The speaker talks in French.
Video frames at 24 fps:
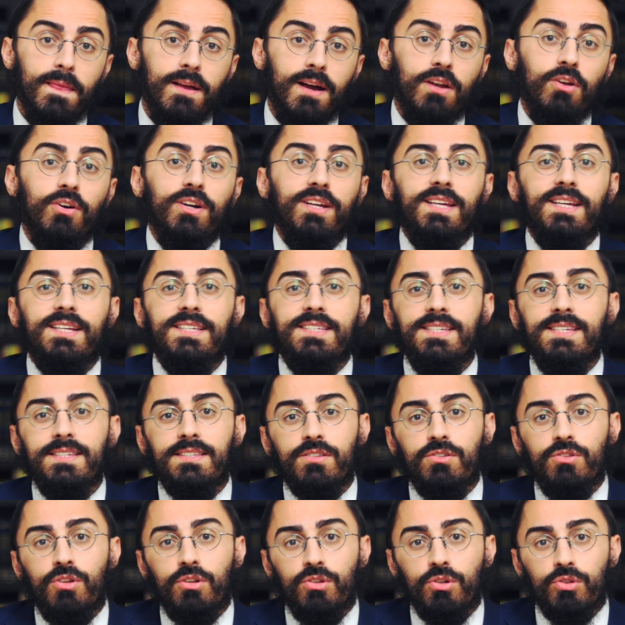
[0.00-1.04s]
Alors il
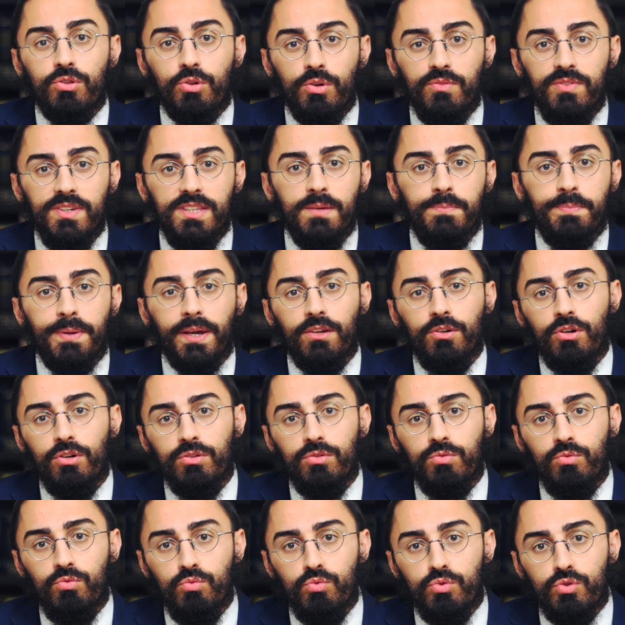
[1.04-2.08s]
existe dans notre vie des
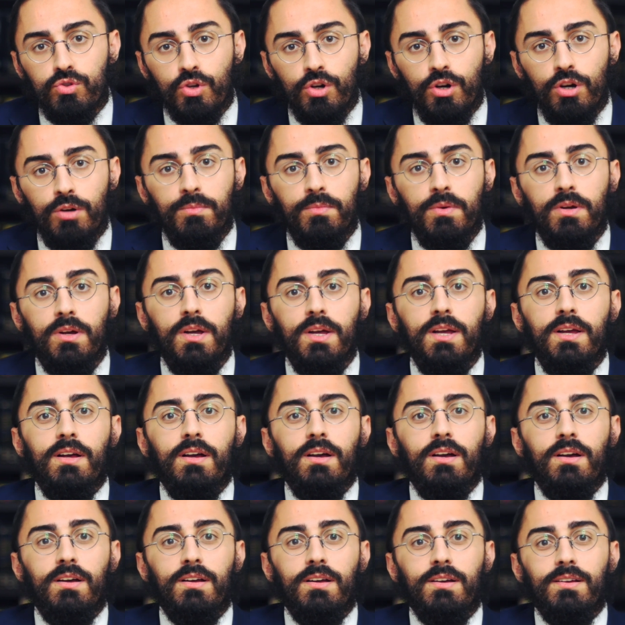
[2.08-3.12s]
périodes où nous sommes
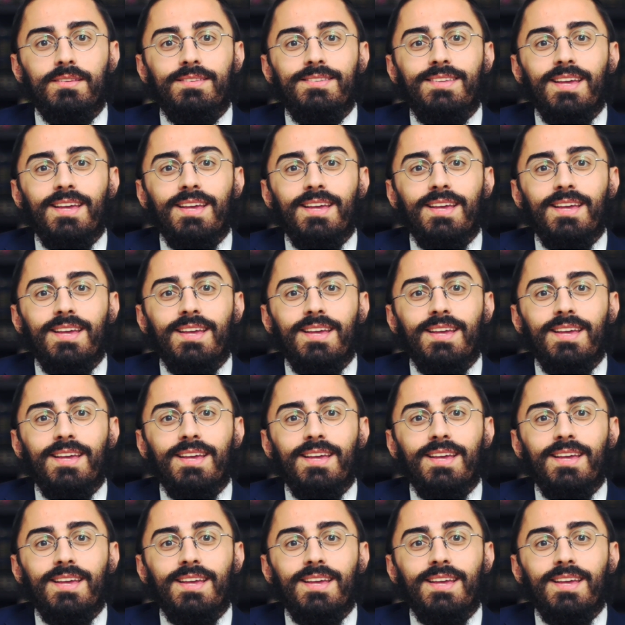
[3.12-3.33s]
euh,